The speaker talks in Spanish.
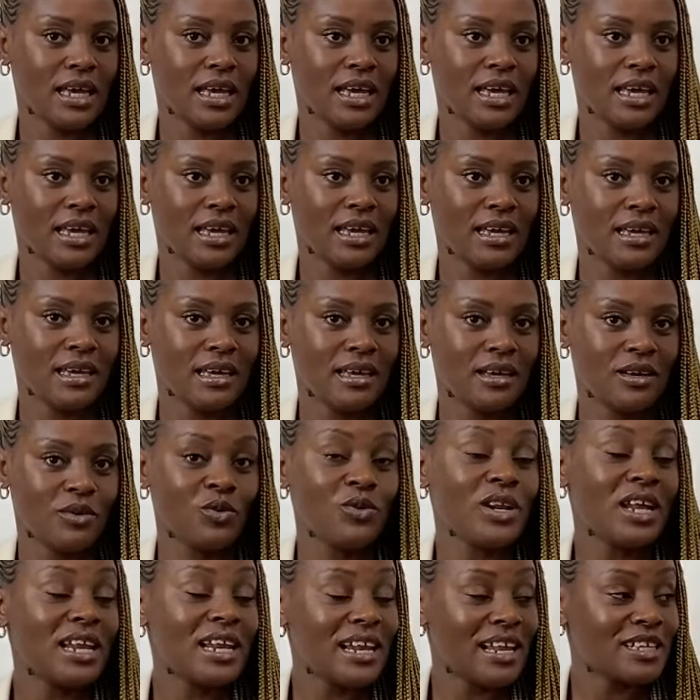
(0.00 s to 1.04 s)

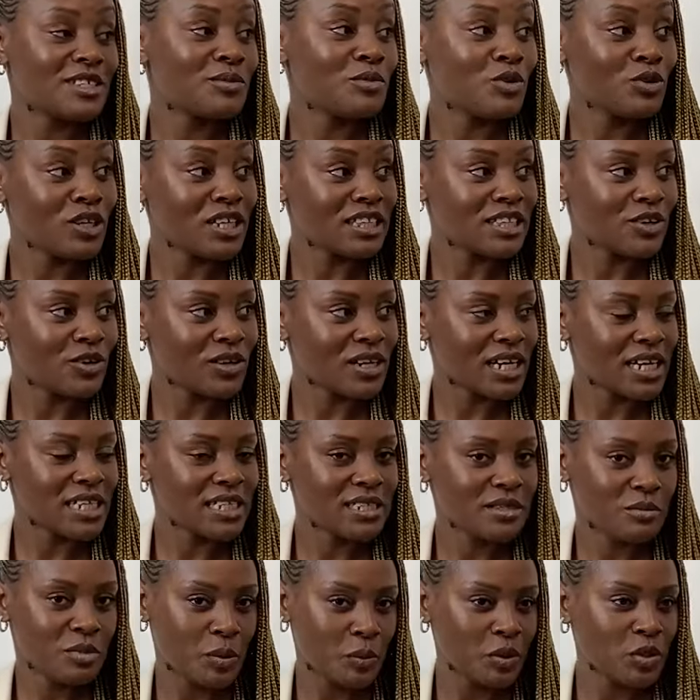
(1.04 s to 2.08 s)
eh, una de las
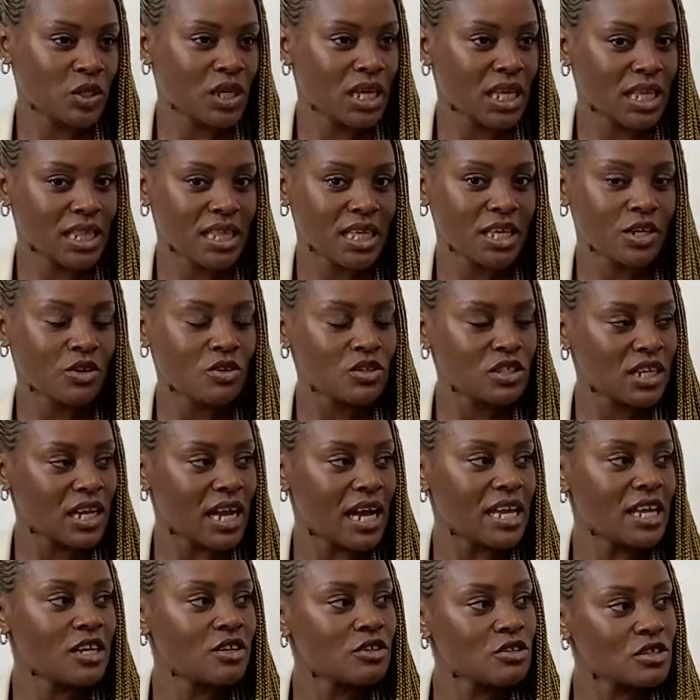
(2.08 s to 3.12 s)
monitoras me empezó a decir,
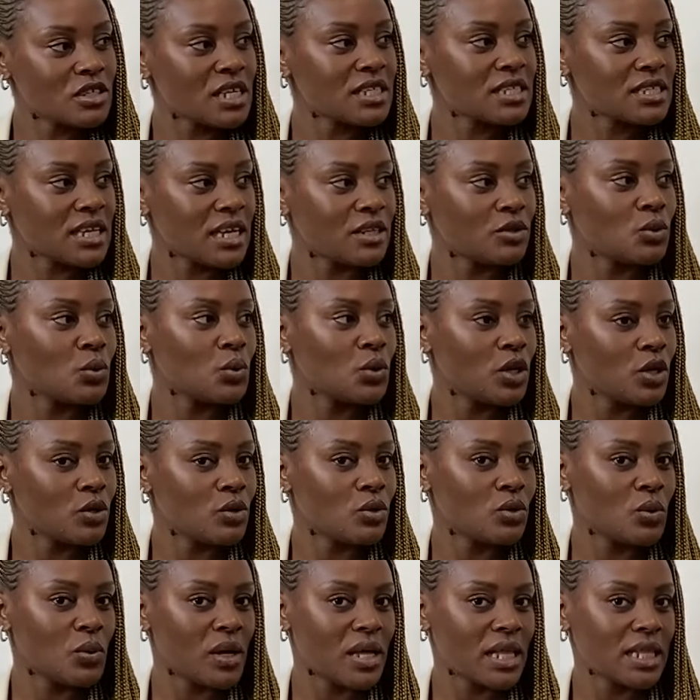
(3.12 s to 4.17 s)
oye, hay cosas que tu
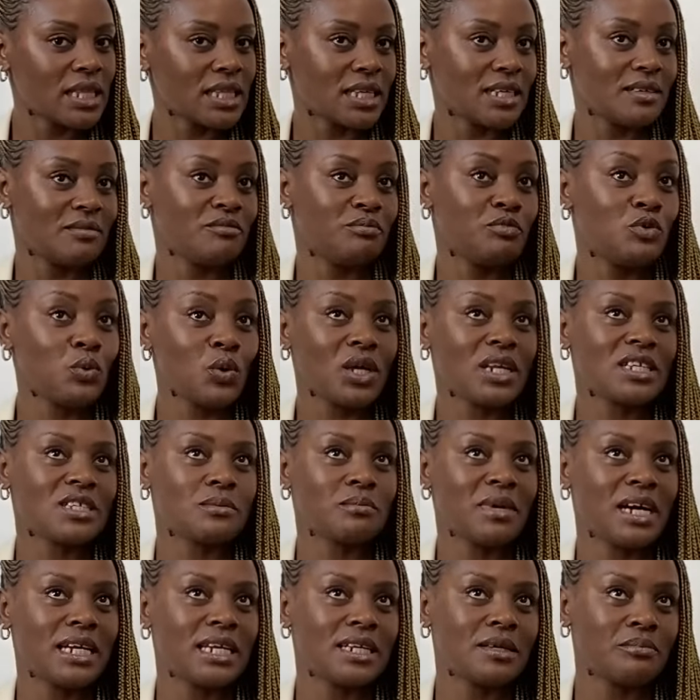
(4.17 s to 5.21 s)
hijo no hace. Tú
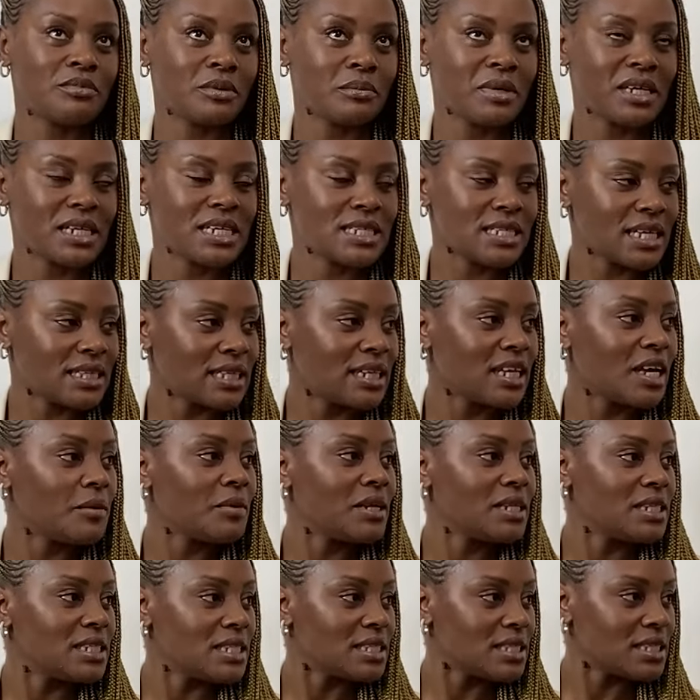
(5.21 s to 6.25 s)
eres madre primerista,
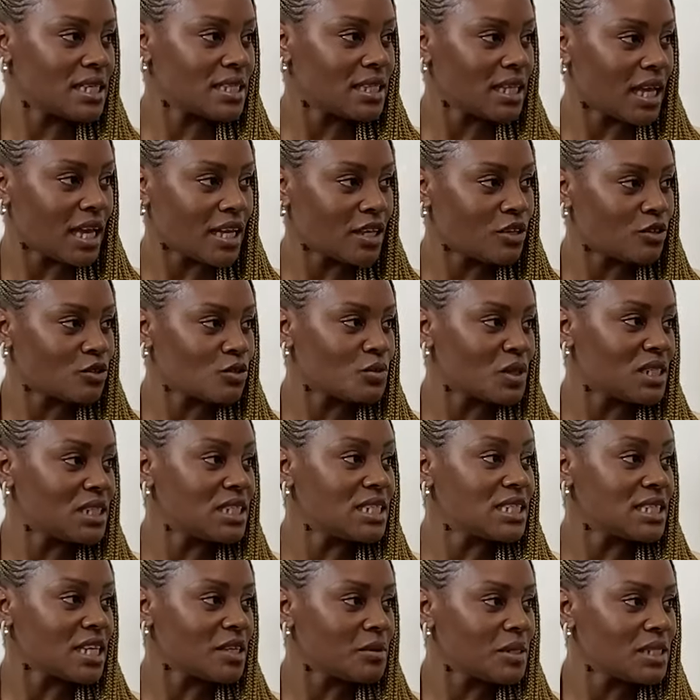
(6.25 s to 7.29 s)
tenía 27 años,
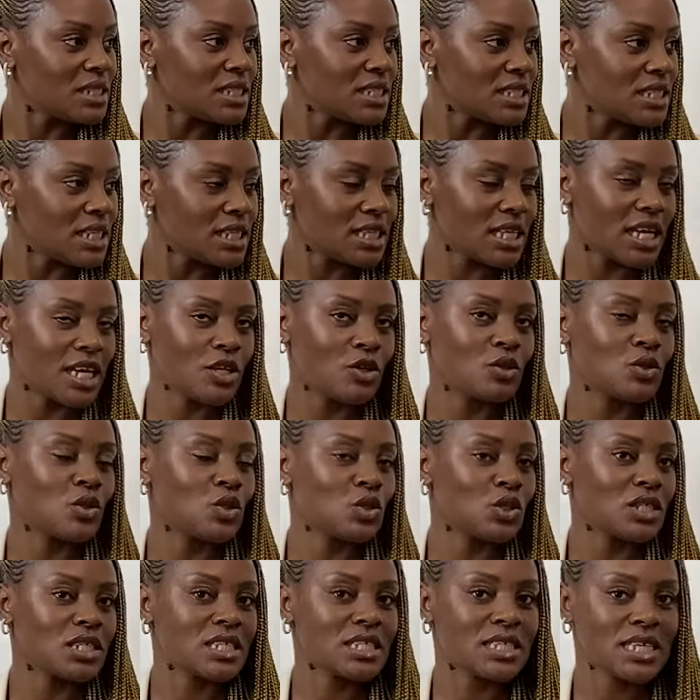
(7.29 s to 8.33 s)
26, 27
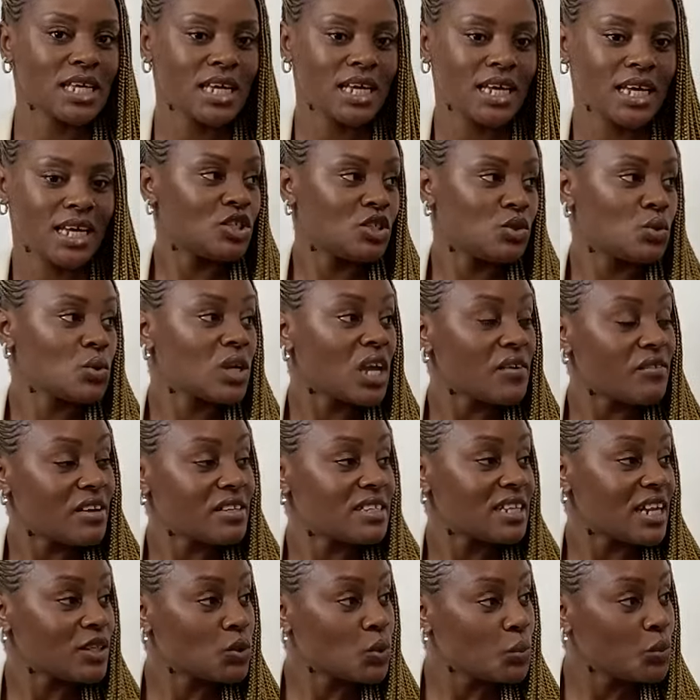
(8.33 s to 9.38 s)
años. Entonces, sé, tú
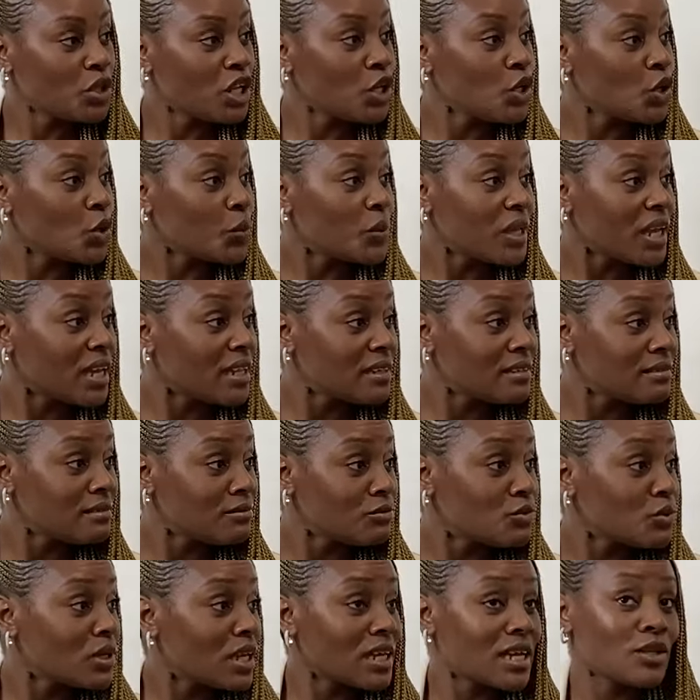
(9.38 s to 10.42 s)
quieres vestir a tu niño
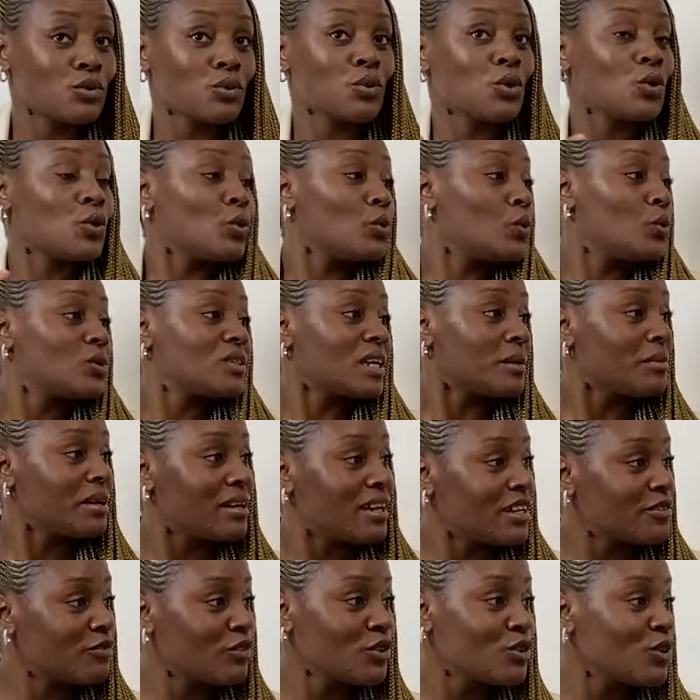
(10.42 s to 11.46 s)
bien, tú quieres que tu hijo luzca
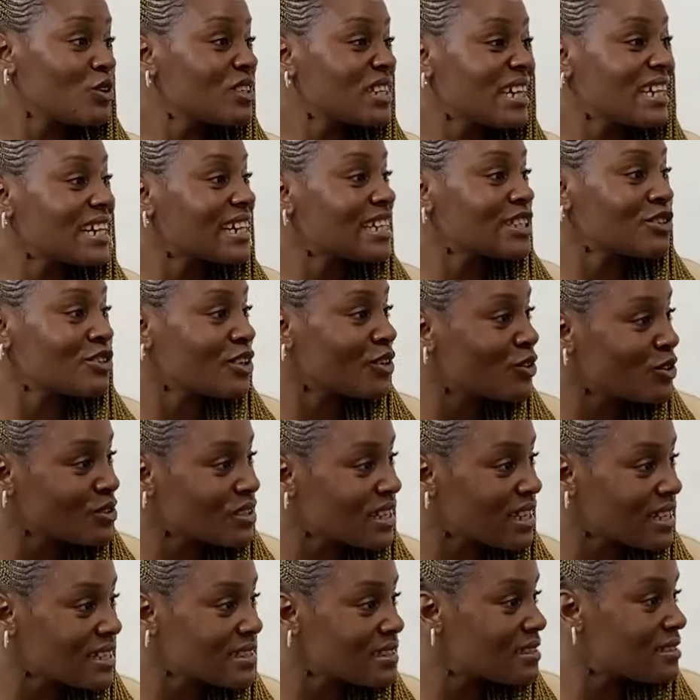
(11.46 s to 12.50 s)
bien las fotos y el resto de
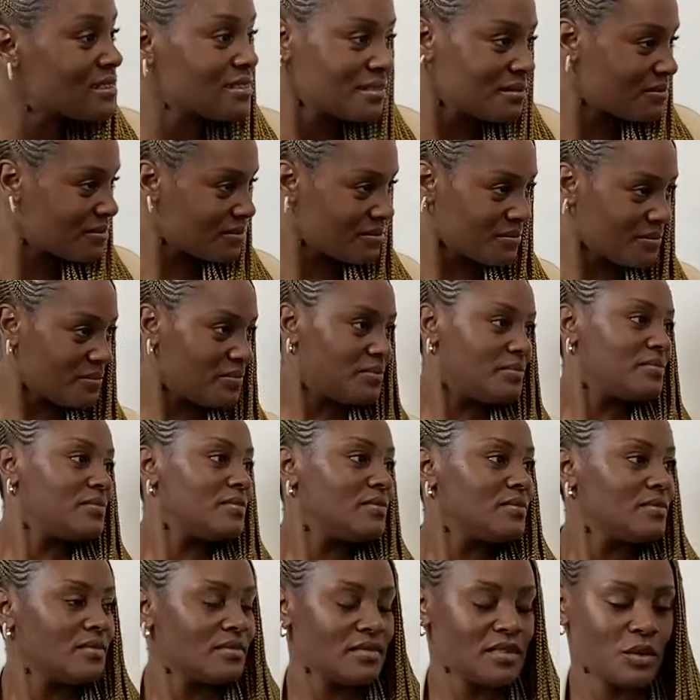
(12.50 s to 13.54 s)
cosas.
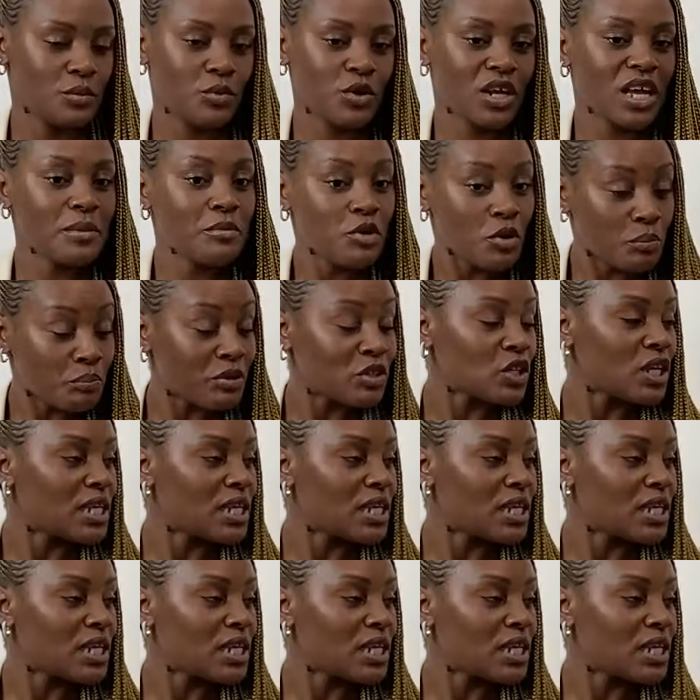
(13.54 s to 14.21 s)
Porque mío